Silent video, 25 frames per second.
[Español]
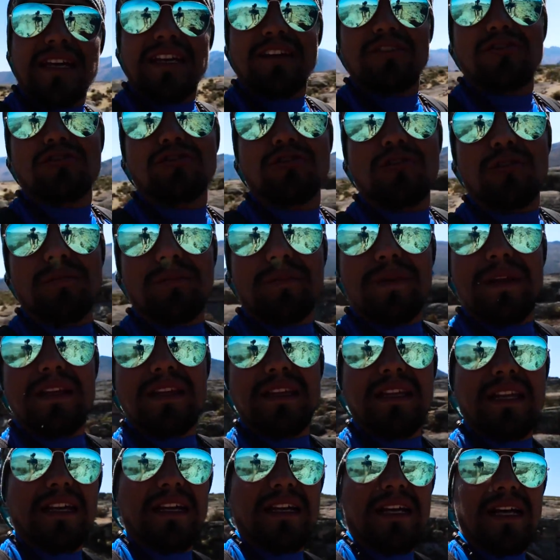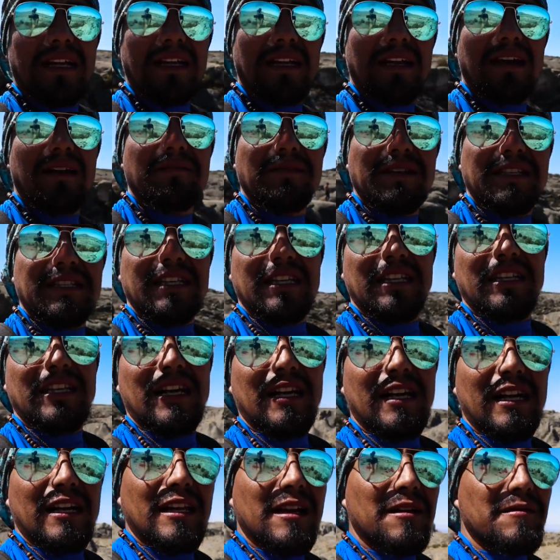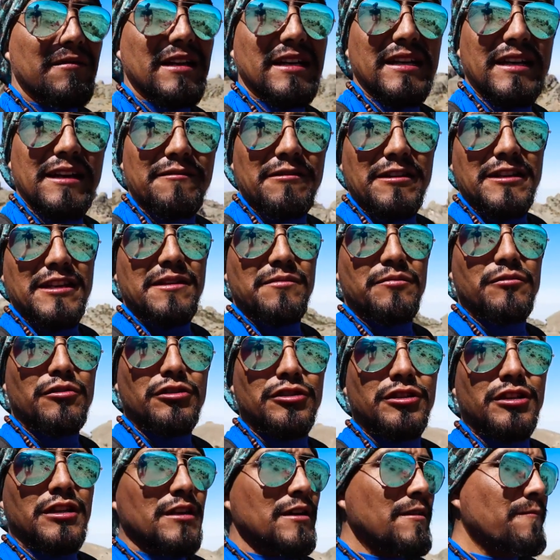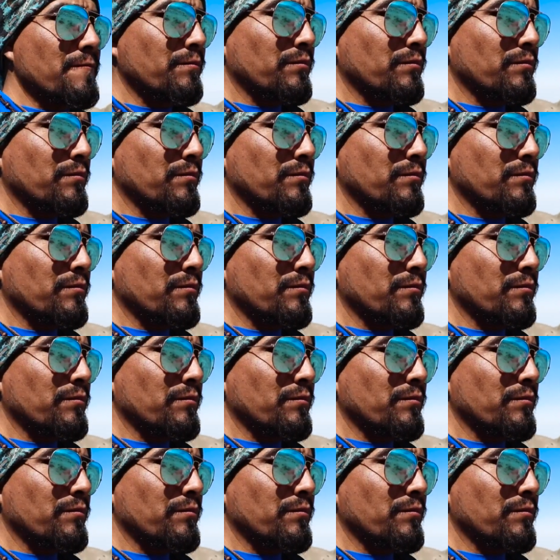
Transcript: que nos sorprende cada visita, cada vez que venimos